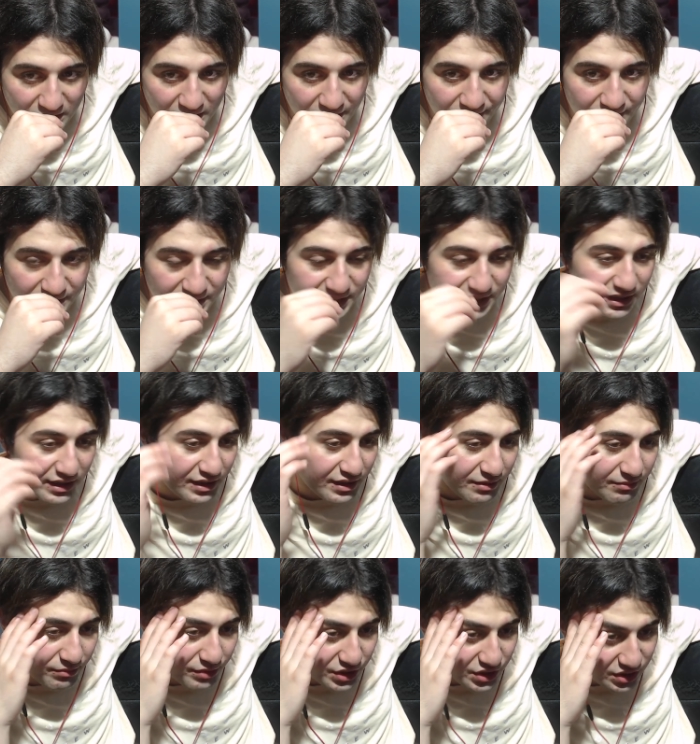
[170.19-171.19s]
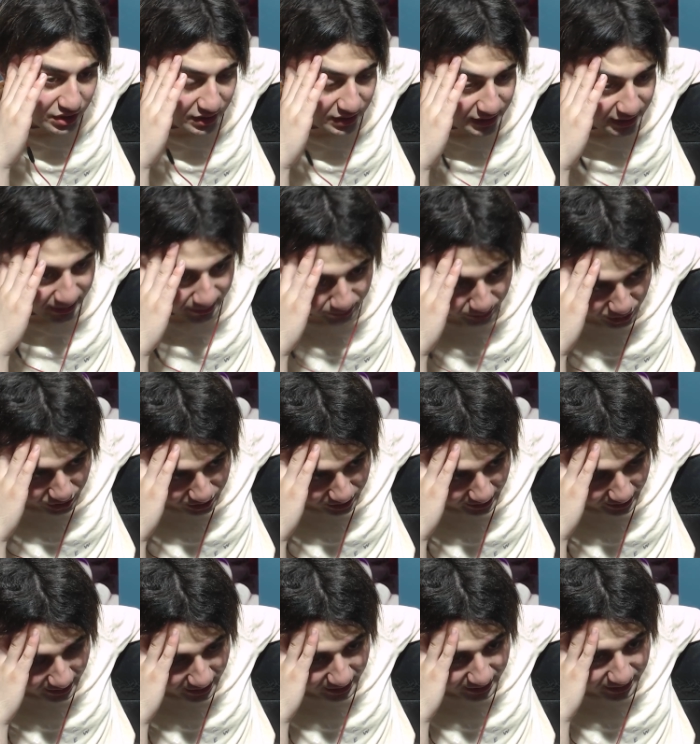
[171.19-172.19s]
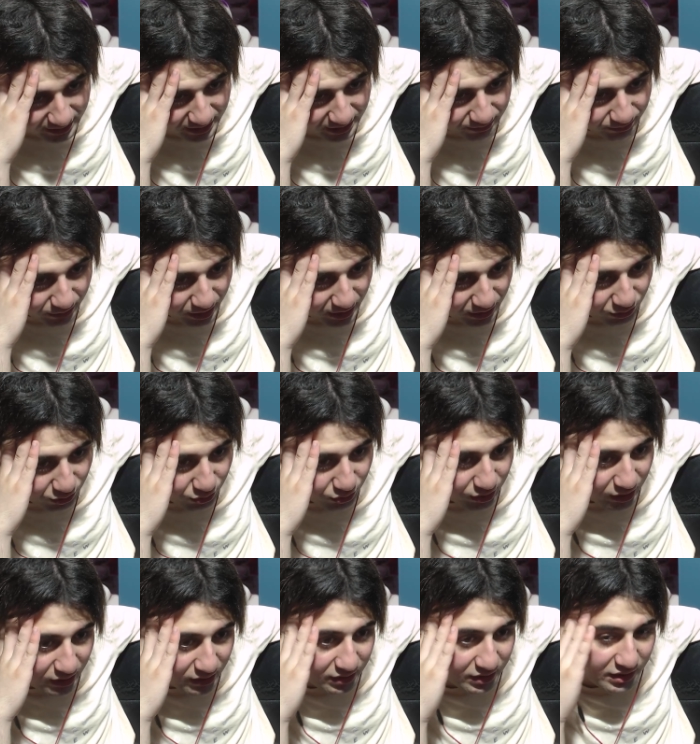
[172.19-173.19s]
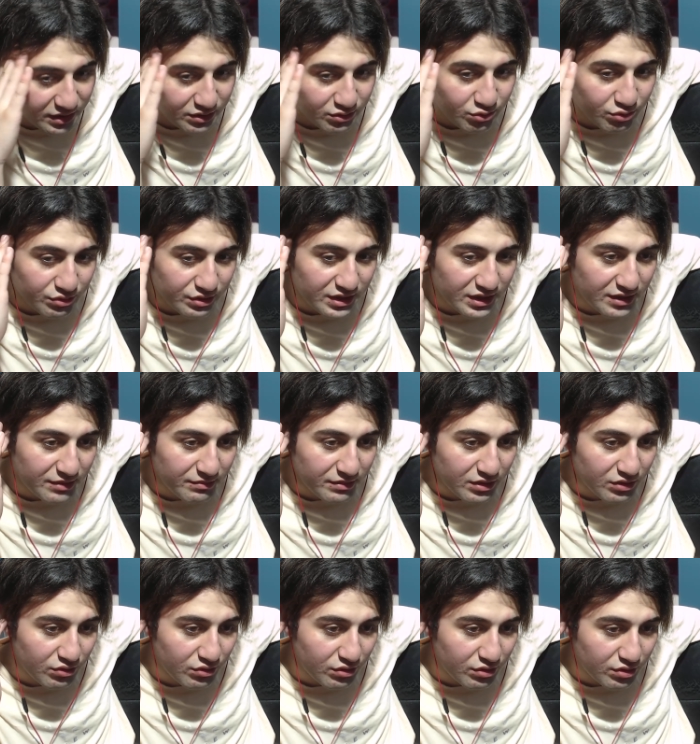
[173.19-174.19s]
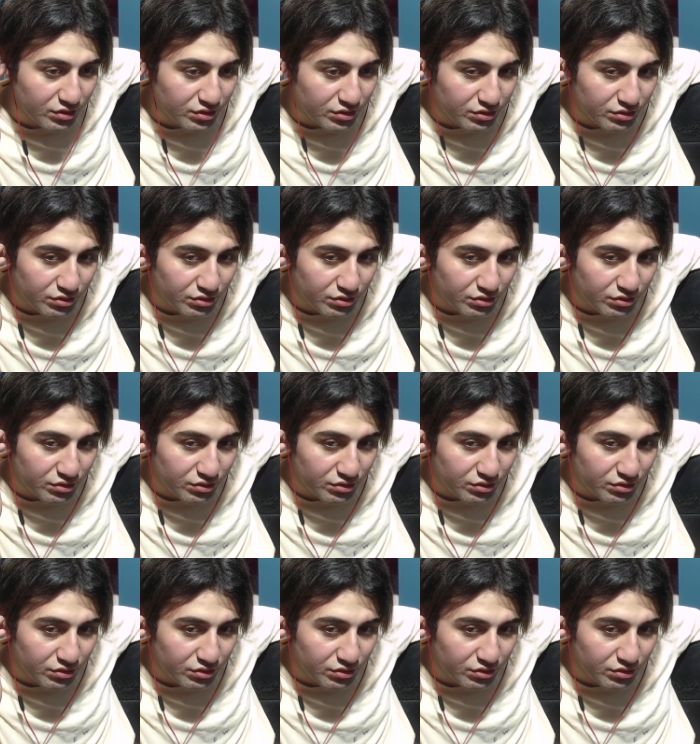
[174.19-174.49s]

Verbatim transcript: E, Killer'ın başına de, başına gelenleri manga okuyanlar çok iyi biliyor.